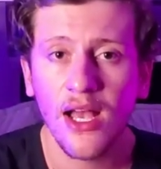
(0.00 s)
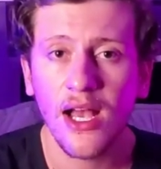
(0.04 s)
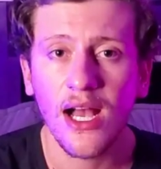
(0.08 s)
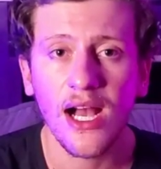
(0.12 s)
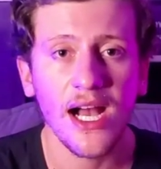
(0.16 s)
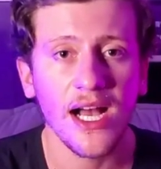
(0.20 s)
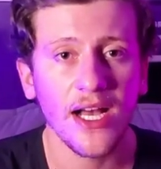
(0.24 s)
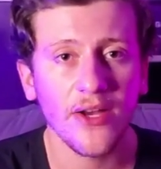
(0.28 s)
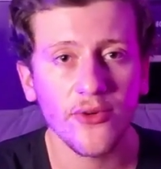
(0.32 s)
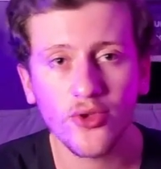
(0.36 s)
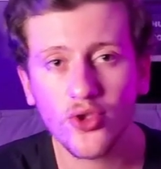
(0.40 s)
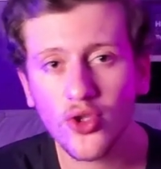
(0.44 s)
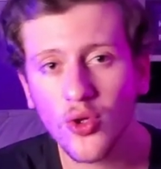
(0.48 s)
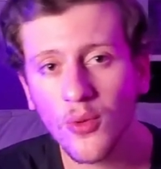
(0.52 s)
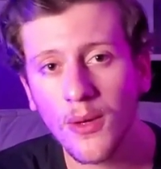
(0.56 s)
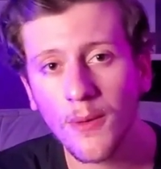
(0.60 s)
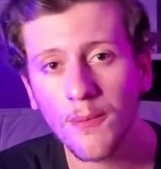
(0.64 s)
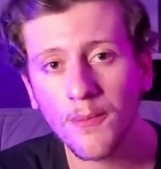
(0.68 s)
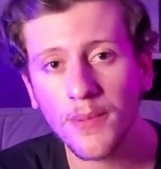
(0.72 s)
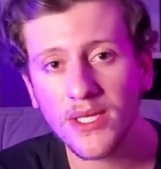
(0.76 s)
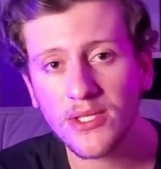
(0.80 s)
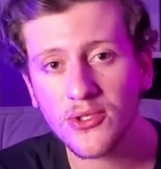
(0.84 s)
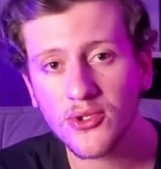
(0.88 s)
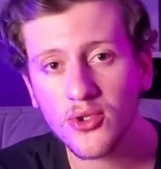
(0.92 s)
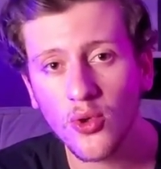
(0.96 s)
Ah, eu sou uma
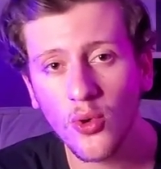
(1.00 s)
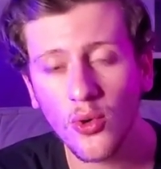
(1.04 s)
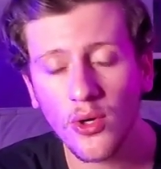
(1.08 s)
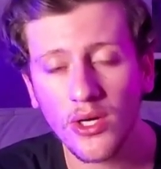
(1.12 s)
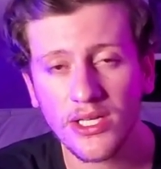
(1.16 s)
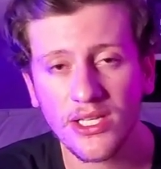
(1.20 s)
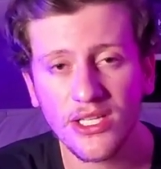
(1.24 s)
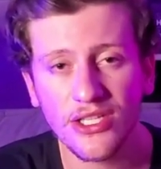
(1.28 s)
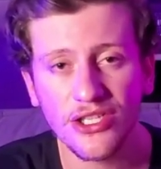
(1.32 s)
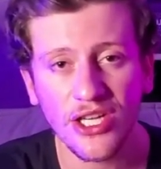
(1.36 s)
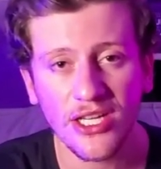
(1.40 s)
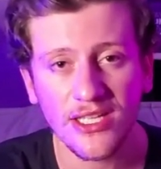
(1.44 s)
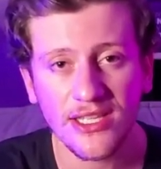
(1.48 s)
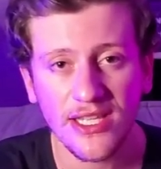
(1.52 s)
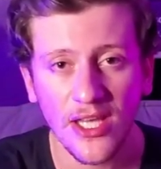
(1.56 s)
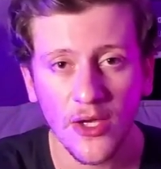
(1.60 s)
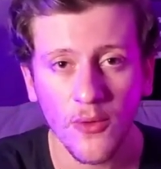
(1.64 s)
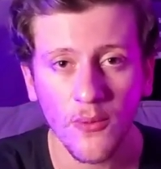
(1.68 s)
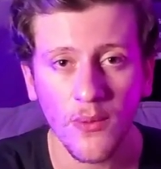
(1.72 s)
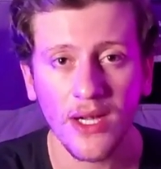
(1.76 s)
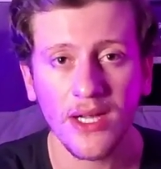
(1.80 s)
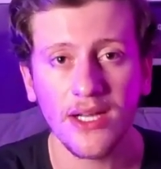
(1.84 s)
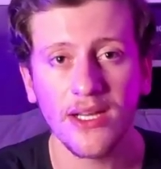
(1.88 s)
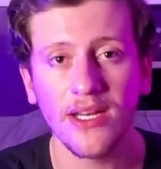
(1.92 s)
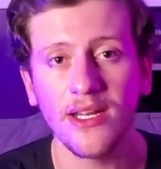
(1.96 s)
pessoa que já tem
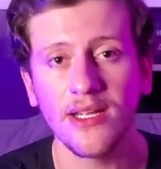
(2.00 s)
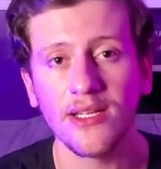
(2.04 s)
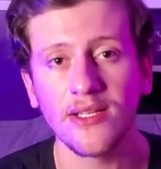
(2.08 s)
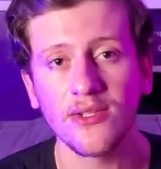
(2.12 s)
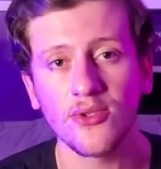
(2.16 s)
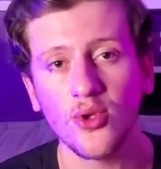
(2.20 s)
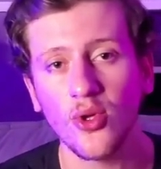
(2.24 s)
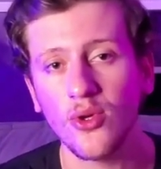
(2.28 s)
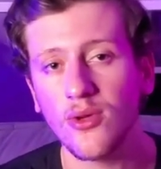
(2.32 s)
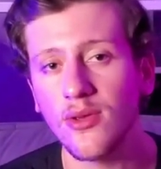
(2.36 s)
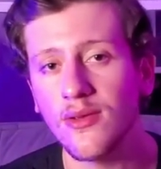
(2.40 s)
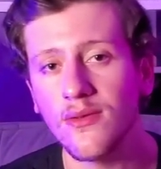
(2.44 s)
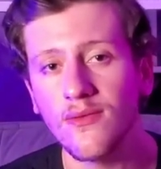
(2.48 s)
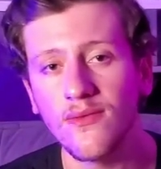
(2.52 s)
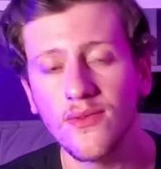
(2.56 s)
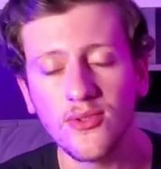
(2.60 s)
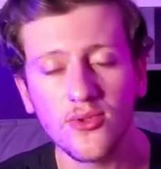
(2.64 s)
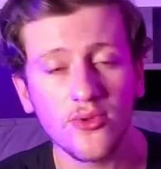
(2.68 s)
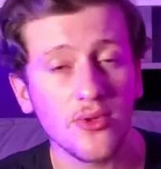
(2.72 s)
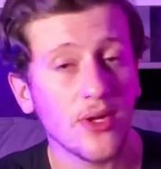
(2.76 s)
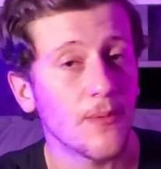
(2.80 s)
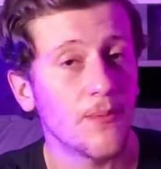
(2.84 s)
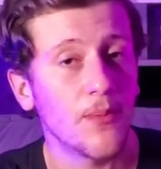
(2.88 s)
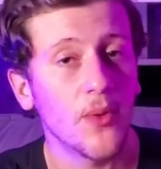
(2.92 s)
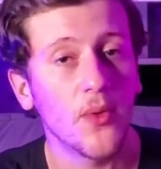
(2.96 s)
uma grana, só que
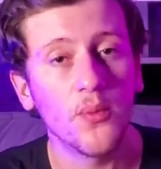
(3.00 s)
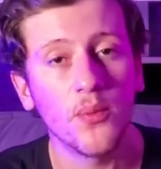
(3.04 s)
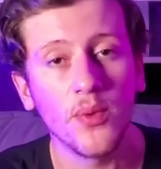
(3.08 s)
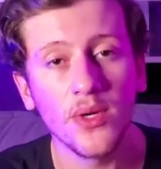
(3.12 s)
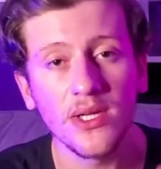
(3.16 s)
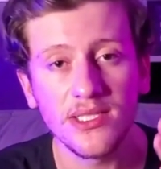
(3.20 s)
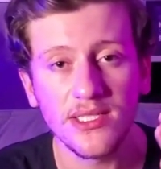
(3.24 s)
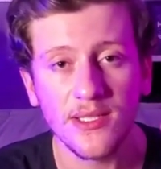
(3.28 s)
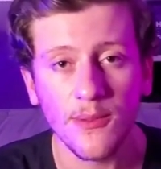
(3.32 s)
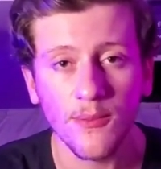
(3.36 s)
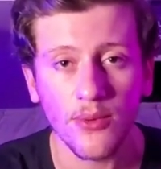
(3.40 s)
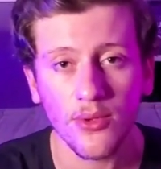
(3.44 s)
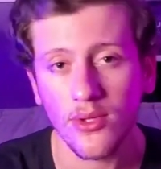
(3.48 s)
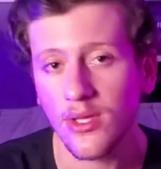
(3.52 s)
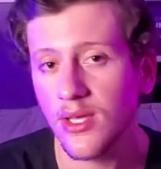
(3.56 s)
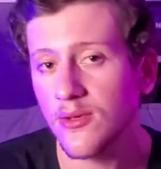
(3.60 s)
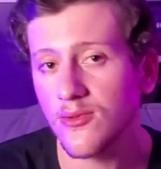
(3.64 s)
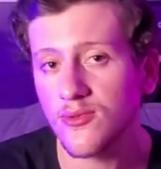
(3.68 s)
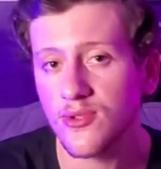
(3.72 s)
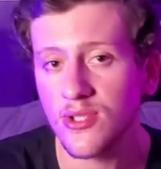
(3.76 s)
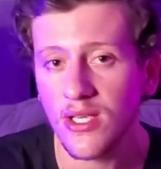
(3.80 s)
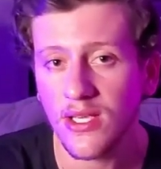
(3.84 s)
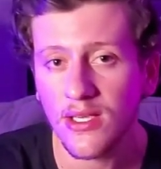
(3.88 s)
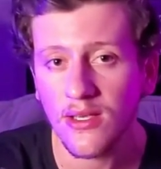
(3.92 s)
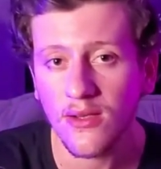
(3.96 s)
invisto na poupança porque não
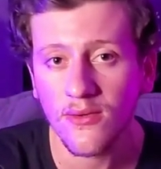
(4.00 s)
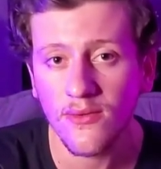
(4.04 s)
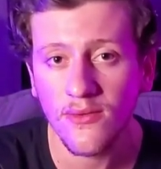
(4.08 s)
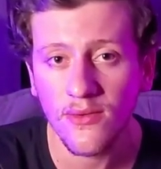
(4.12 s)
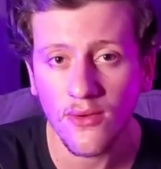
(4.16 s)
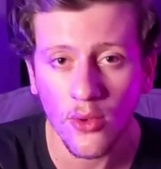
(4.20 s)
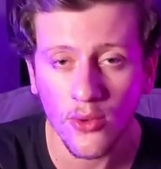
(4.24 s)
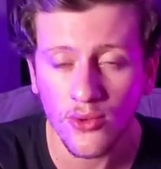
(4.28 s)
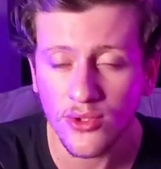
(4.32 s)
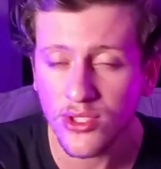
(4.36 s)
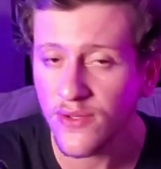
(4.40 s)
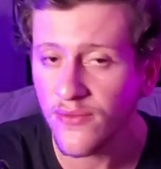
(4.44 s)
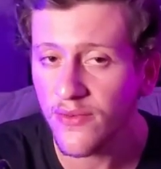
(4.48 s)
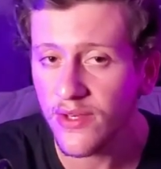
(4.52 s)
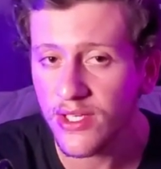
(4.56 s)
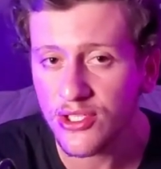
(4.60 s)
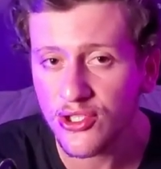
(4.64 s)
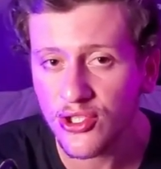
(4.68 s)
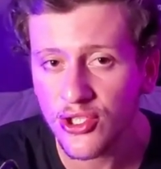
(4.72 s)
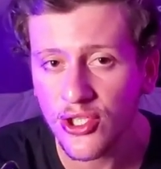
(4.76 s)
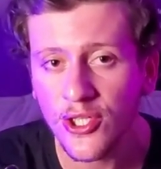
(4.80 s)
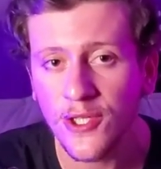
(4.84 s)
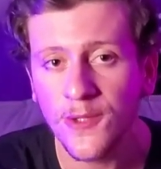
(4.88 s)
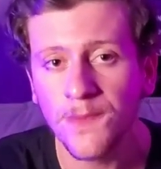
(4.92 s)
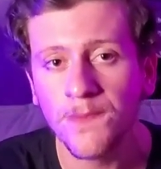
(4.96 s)
sei onde
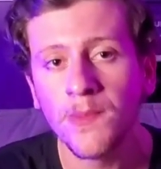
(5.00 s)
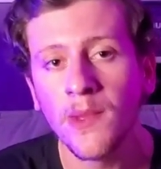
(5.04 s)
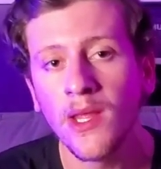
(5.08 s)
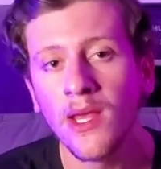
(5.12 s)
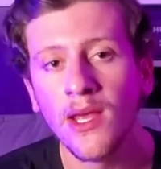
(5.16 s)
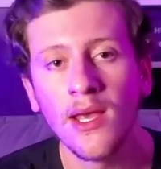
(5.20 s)
investir.